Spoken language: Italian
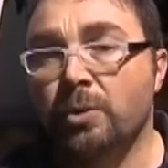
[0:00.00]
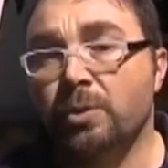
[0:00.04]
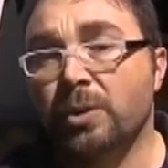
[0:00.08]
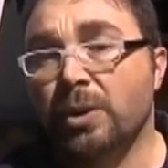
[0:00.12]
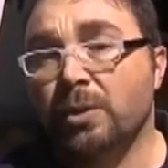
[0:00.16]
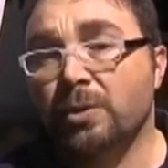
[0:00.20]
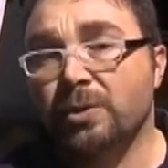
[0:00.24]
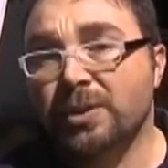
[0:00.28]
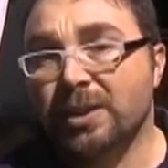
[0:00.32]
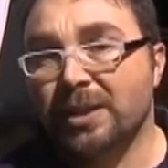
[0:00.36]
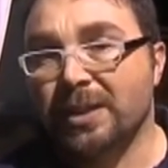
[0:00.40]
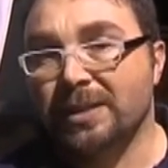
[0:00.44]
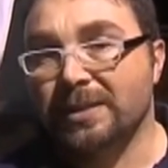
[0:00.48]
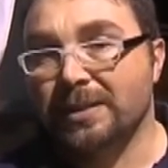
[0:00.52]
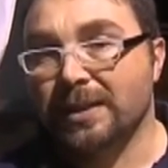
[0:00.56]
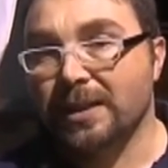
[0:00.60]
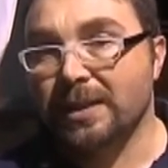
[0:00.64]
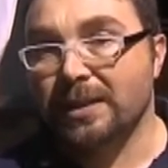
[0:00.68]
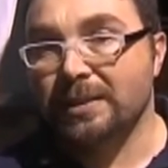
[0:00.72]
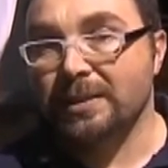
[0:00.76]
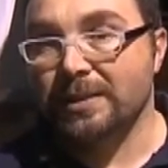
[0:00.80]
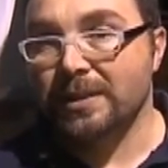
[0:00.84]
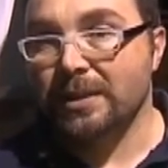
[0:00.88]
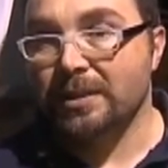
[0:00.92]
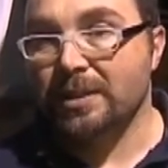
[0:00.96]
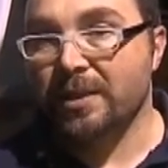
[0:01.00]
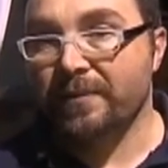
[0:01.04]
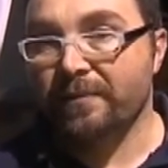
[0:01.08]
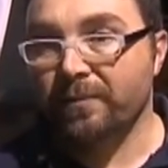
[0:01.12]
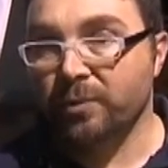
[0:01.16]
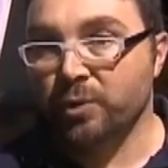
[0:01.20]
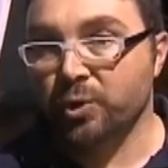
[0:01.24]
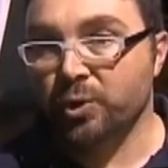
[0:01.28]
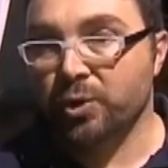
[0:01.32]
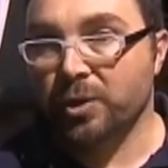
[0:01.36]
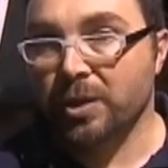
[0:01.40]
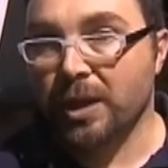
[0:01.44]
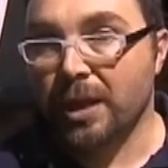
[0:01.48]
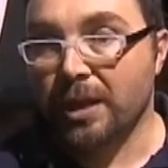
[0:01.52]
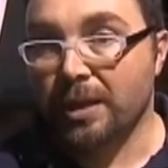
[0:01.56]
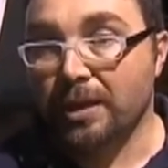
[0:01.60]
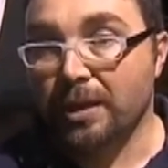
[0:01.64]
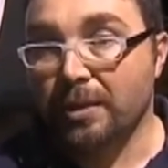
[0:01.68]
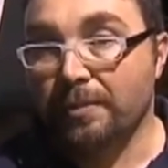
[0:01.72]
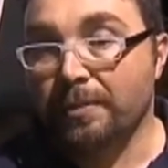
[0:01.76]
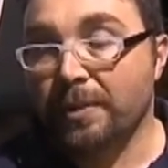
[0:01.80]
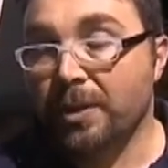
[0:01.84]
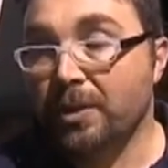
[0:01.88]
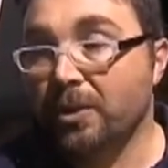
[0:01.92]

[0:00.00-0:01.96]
È una cosa che sta iniziando a funzionare,